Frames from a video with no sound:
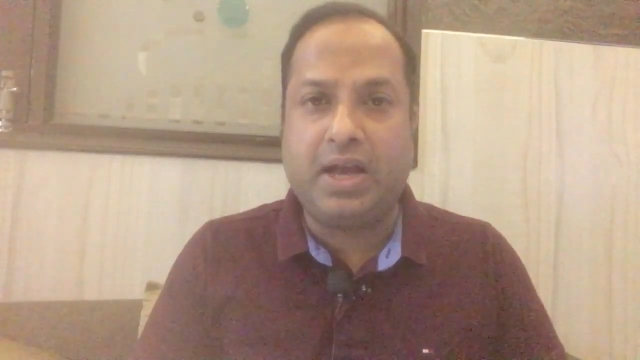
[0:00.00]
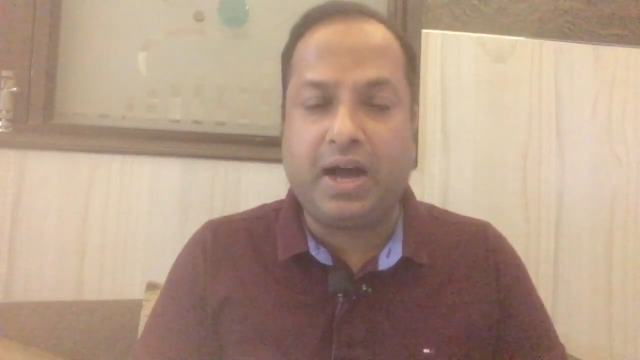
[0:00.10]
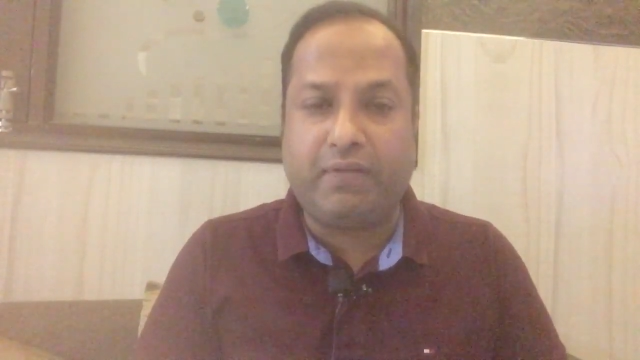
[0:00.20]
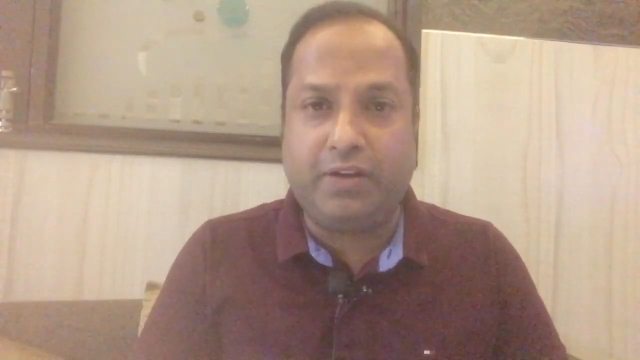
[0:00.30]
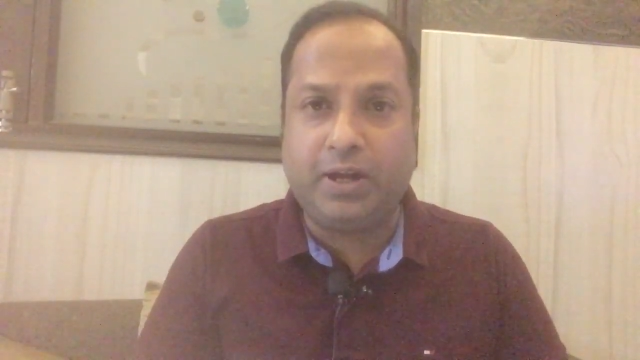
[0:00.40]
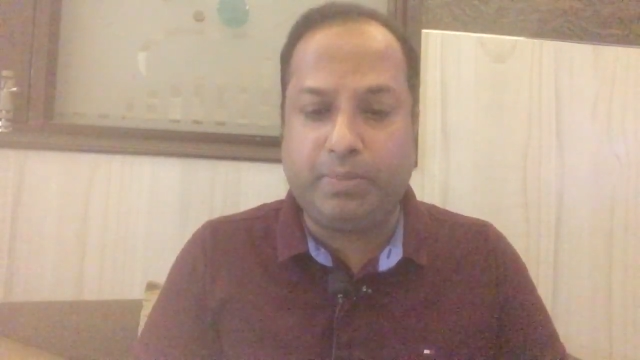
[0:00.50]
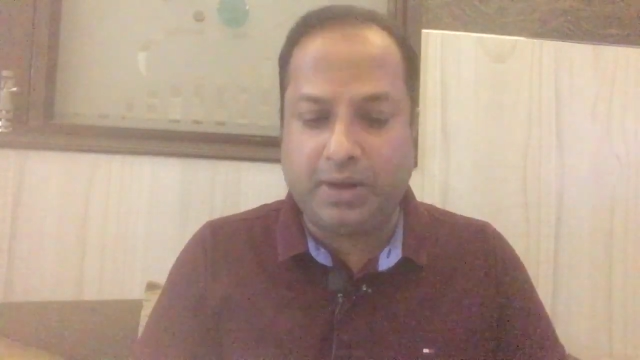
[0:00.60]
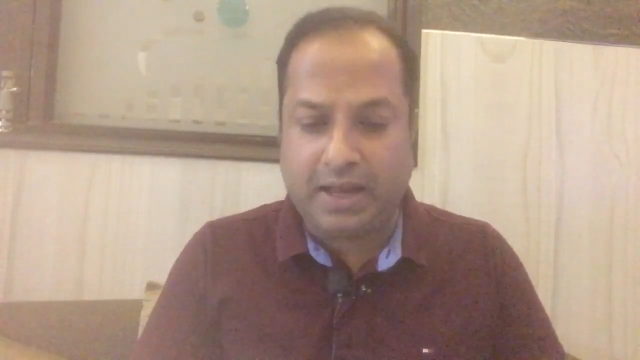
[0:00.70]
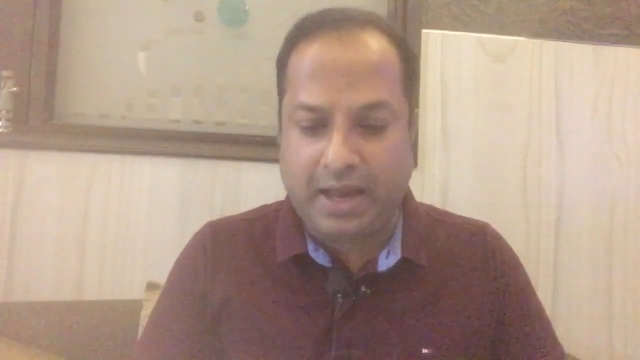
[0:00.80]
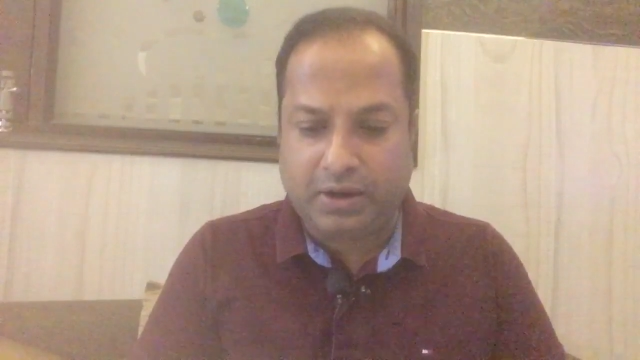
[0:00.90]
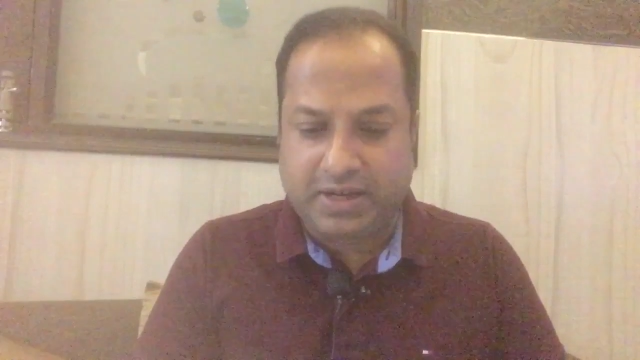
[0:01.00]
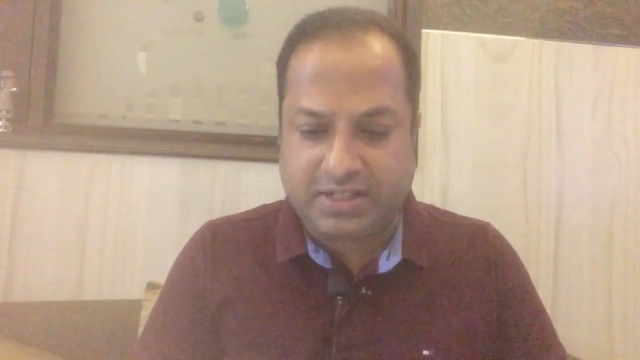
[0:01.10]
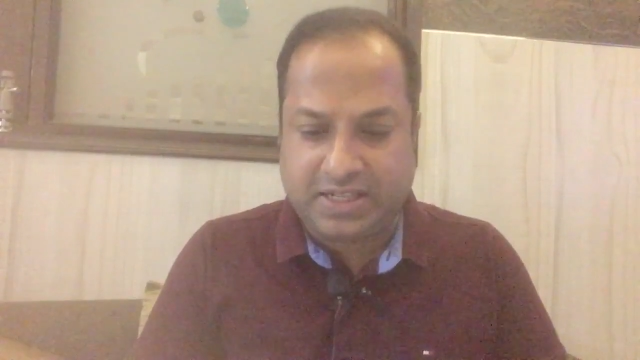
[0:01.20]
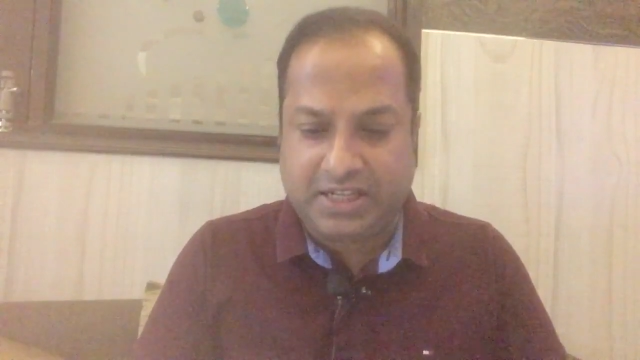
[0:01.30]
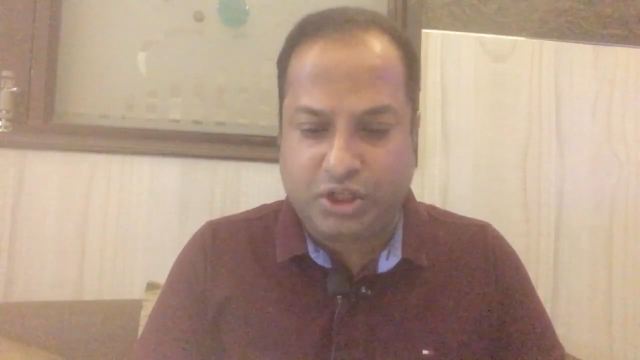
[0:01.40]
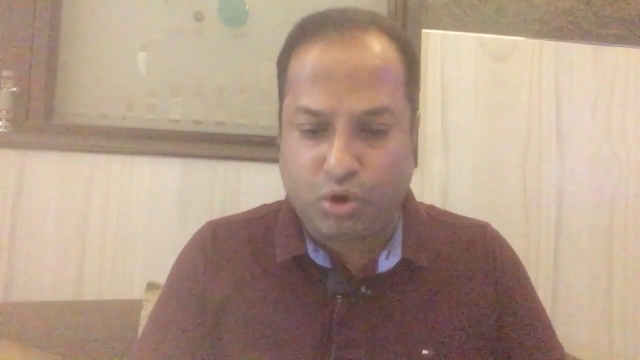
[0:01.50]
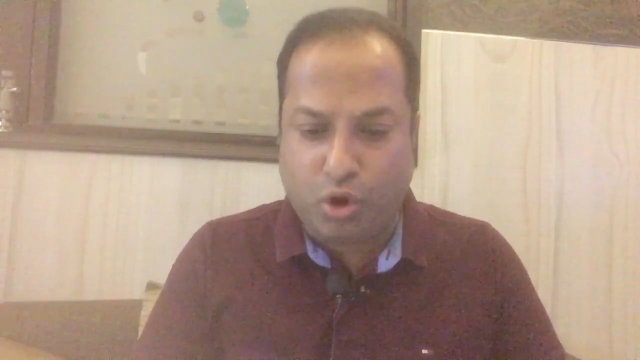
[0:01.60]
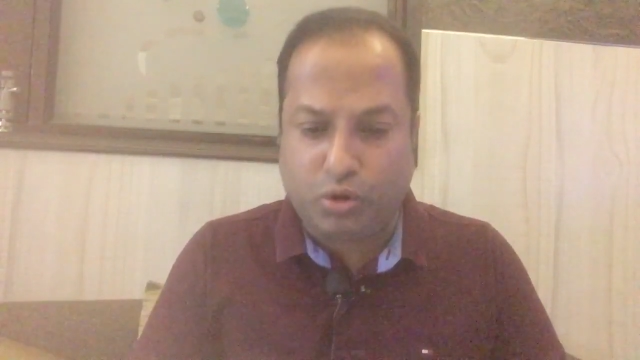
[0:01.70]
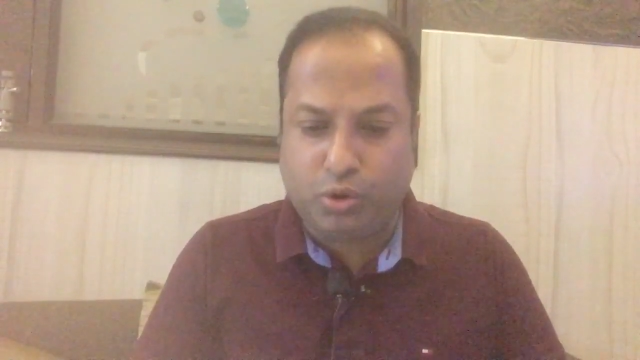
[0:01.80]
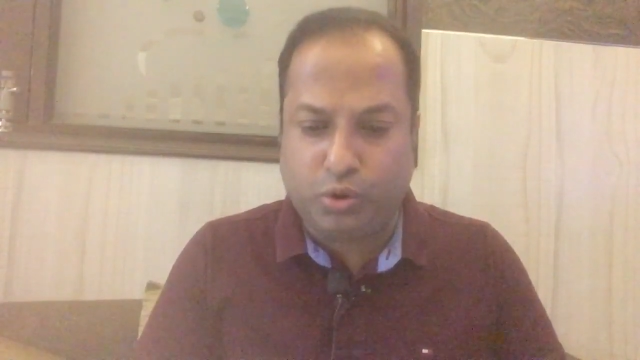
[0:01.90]
अवेलेबल है किसी
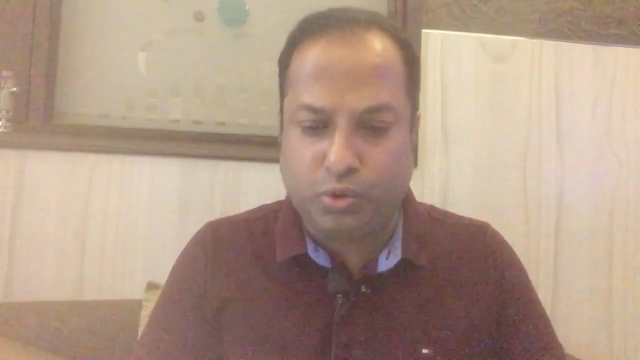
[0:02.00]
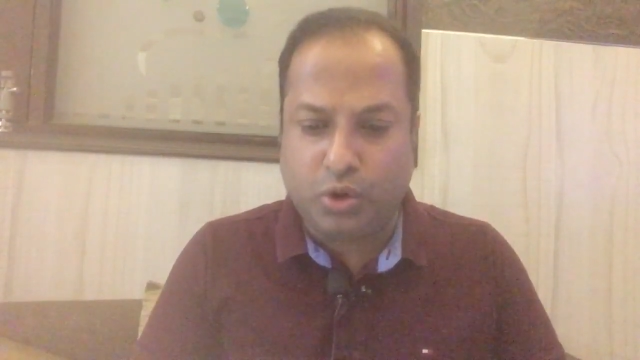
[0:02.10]
योग गुरु